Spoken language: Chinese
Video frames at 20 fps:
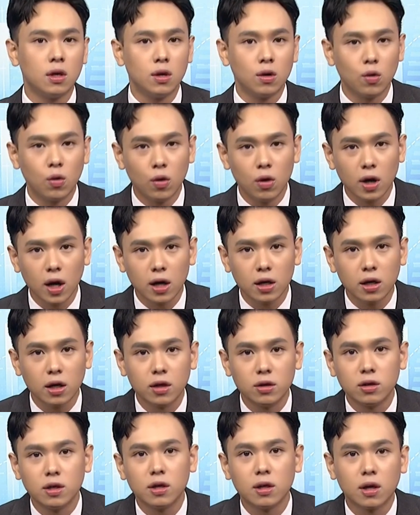我敢
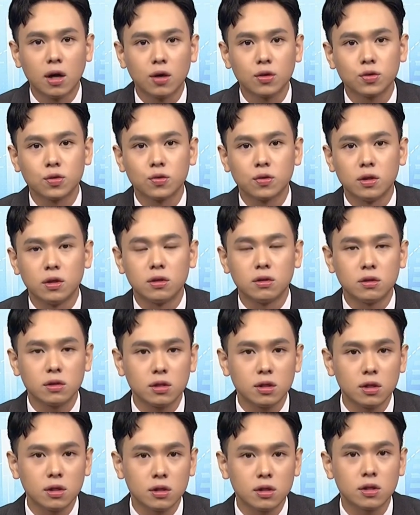肯定的告诉你，
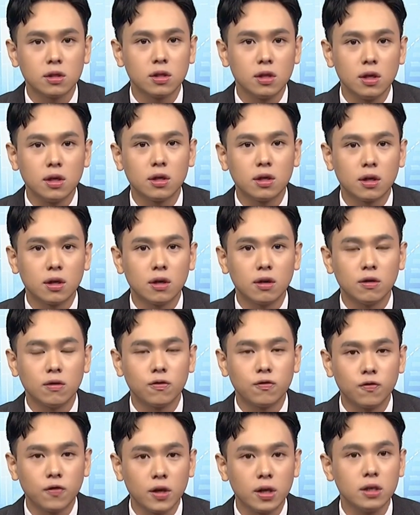这是一个
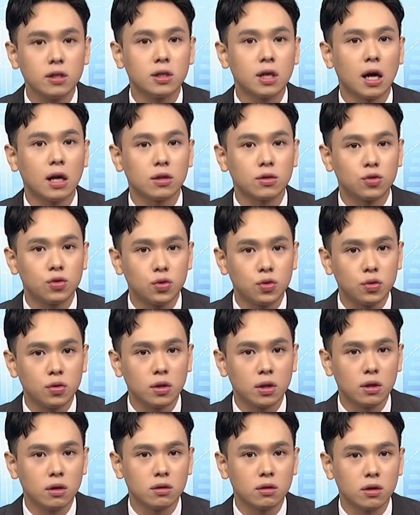非常巨
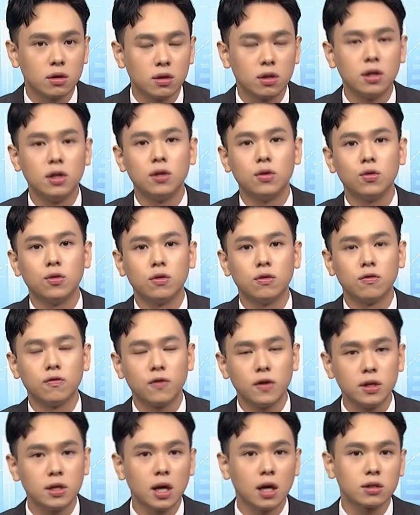额的利润、
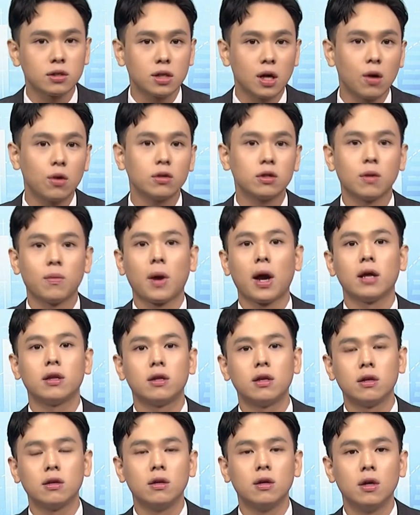非常超额的买
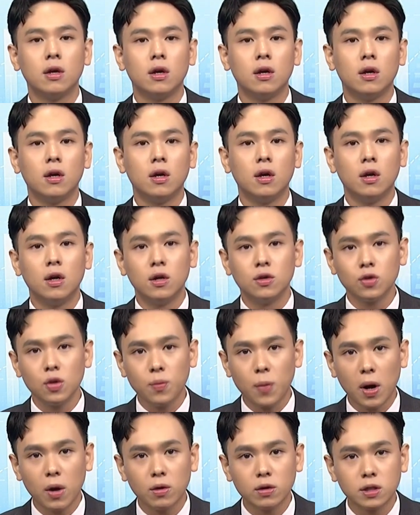点。所以
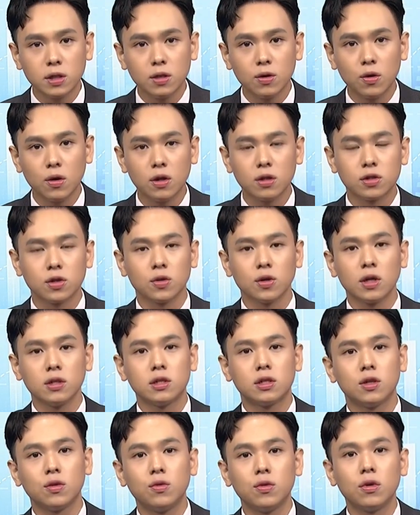把握机会，手上
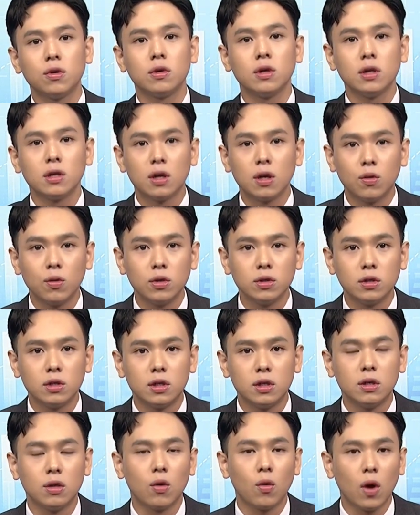持股有任何问
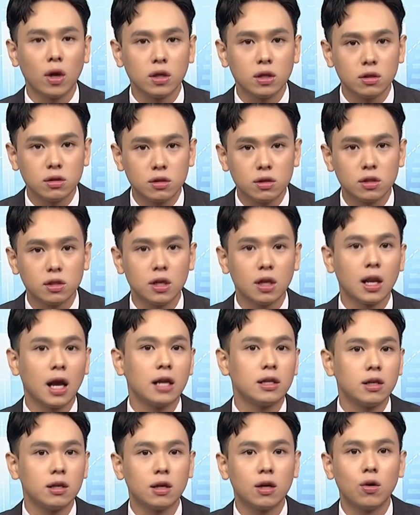题，欢迎直接来
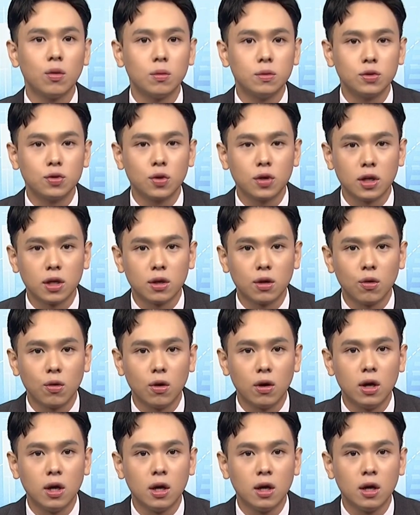电跟我们做联络。